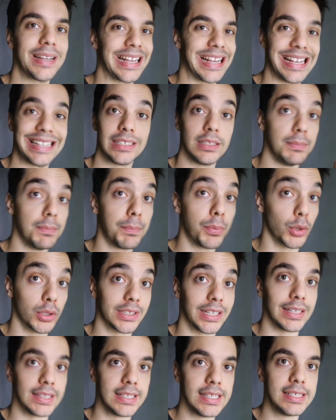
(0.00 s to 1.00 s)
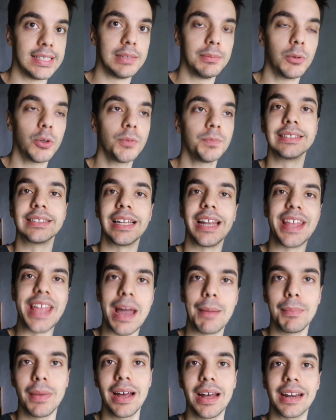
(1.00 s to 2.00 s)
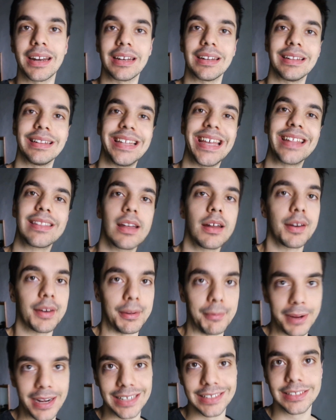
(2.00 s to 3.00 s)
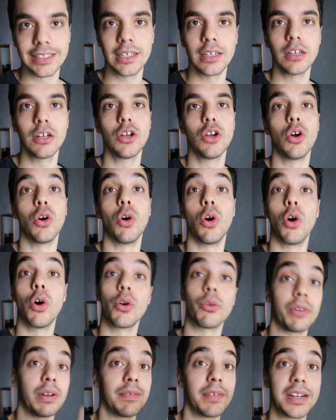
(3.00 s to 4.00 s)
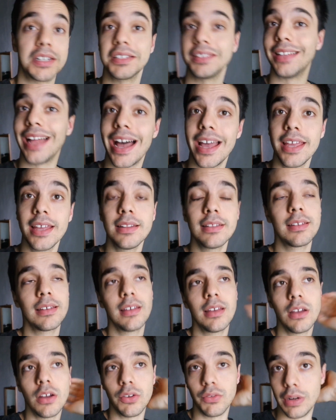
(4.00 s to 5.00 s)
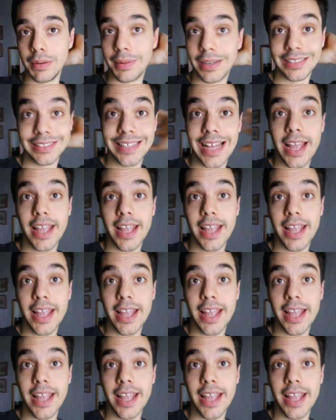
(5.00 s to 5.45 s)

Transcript: que es importantísimo, se le llama dieta en reversa o reverse diet reverse